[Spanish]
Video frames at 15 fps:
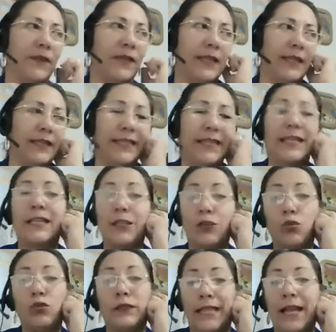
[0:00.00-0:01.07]
que, que,
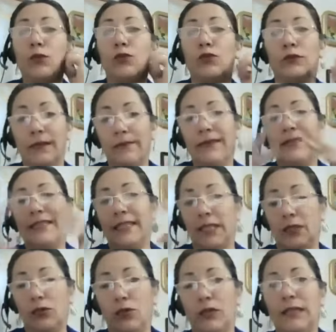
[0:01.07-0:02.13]
resulta justamente
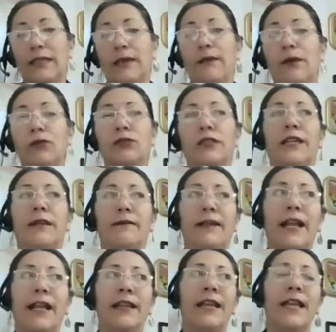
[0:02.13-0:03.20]
de todo el trabajo
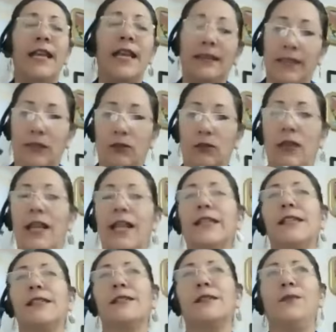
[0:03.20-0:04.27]
cerebral, de todas
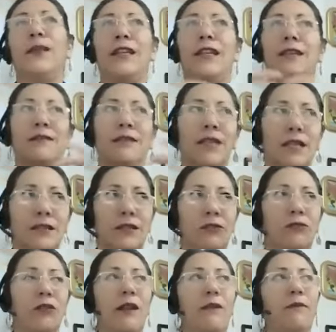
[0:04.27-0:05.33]
las experiencias, de
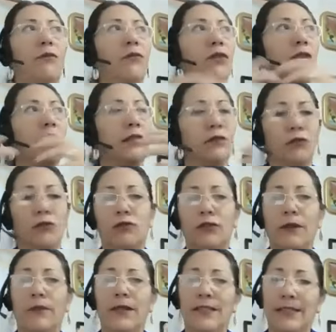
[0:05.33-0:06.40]
toda la memoria, de todos
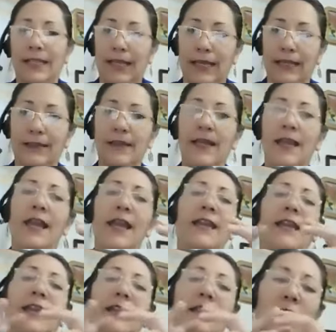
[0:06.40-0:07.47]
los aprendizajes
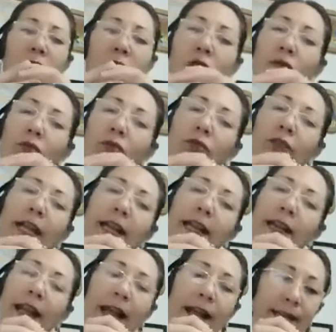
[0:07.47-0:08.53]
que se
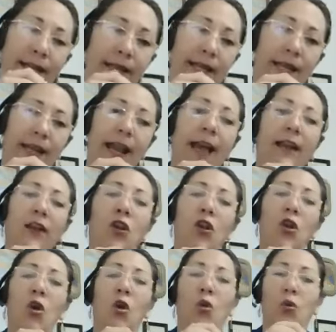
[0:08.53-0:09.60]
conjuntan a generar
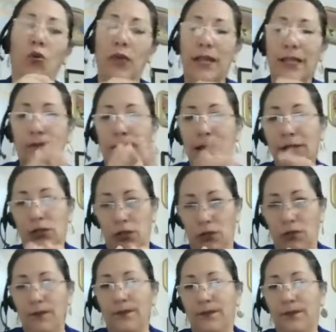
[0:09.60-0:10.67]
un
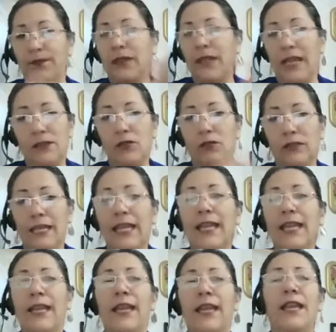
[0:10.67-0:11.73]
espacio, esto
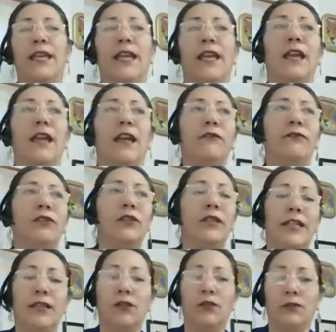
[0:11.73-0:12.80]
que eh, Freud
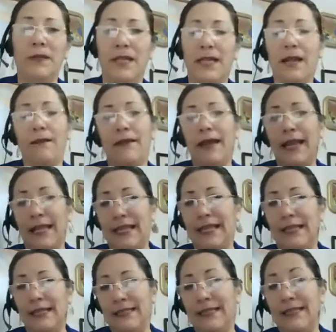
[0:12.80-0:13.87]
denominaba
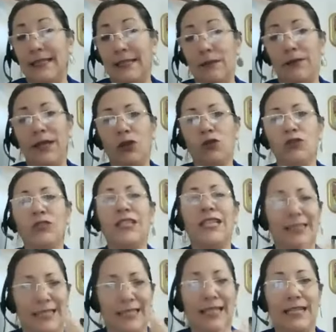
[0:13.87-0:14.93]
el sistema
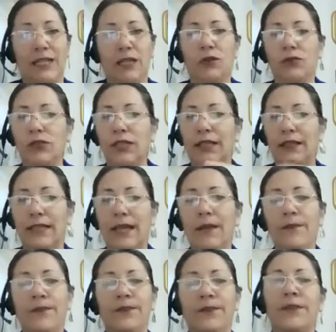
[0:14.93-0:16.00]
inconsciente, el
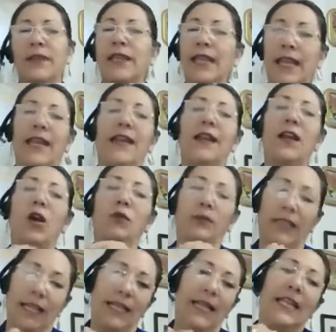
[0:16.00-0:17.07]
inconsciente, que
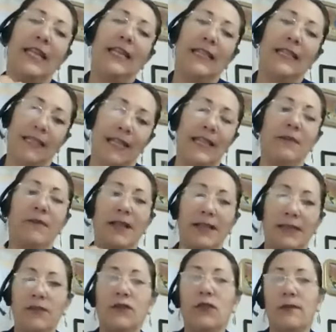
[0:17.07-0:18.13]
obtiene y tiene
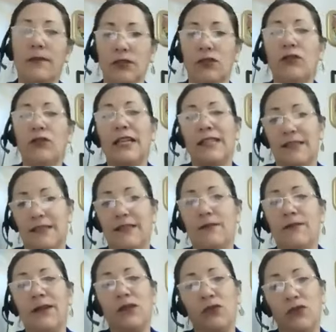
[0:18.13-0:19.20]
más información que el
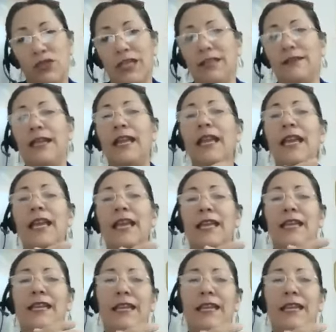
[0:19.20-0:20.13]
sistema consciente y